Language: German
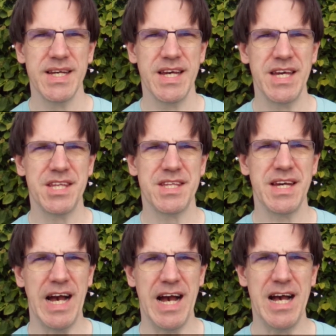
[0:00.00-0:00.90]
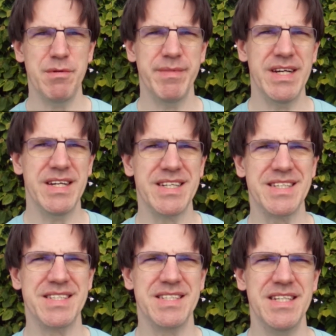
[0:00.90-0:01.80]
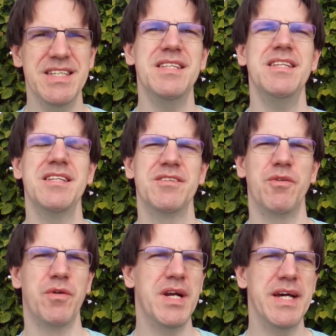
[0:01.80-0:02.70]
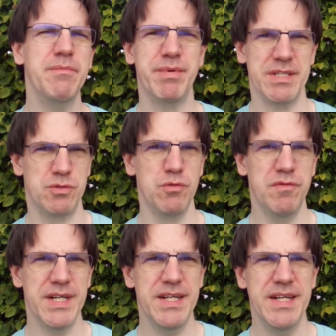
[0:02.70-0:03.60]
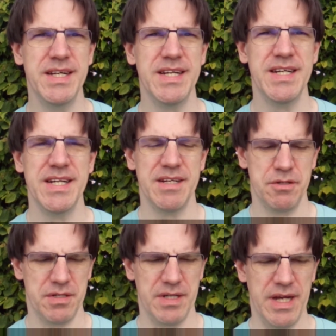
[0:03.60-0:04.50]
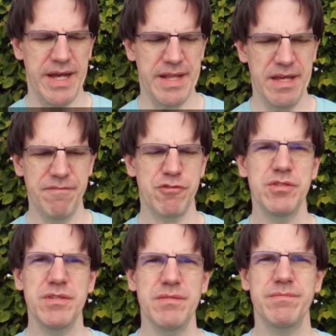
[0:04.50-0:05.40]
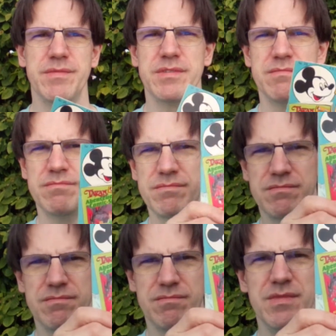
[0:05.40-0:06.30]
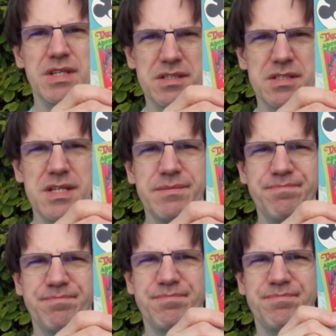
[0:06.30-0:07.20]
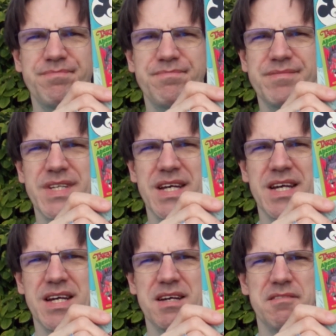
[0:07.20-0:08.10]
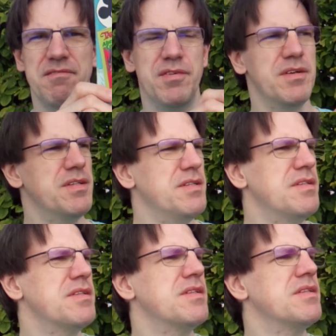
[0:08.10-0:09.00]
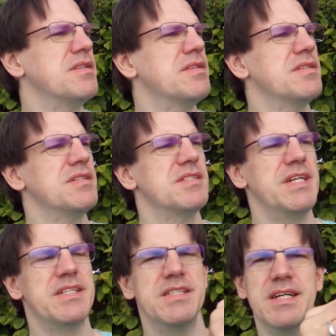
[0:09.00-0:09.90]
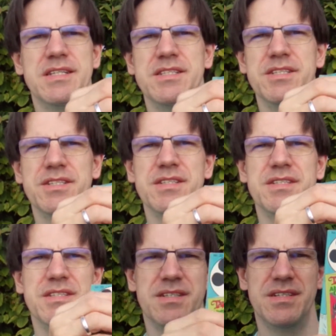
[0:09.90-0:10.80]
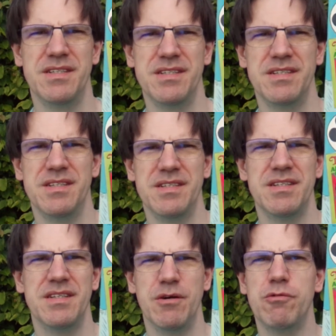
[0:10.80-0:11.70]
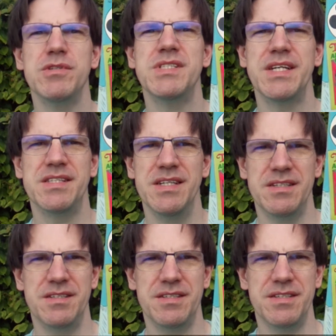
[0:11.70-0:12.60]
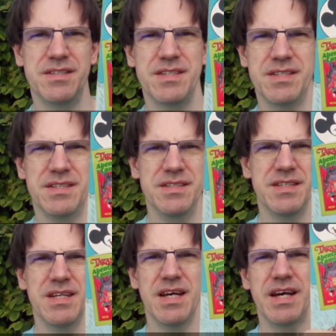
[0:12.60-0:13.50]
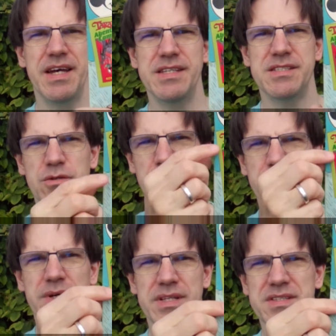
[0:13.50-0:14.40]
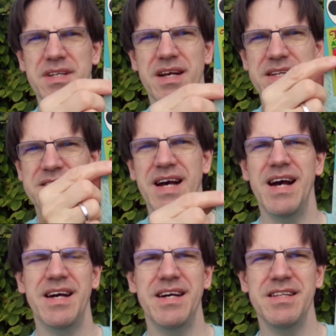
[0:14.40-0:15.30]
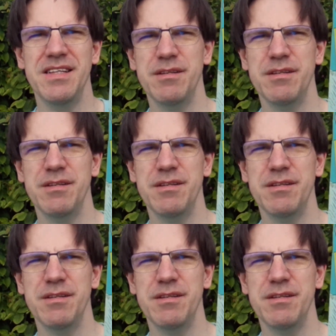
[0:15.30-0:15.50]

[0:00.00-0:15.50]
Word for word: ich habe mal gesehen, online per Zufall, ein Heftchen, dieses hier, von 86. August 86. Ja, ne? da geht es um Taran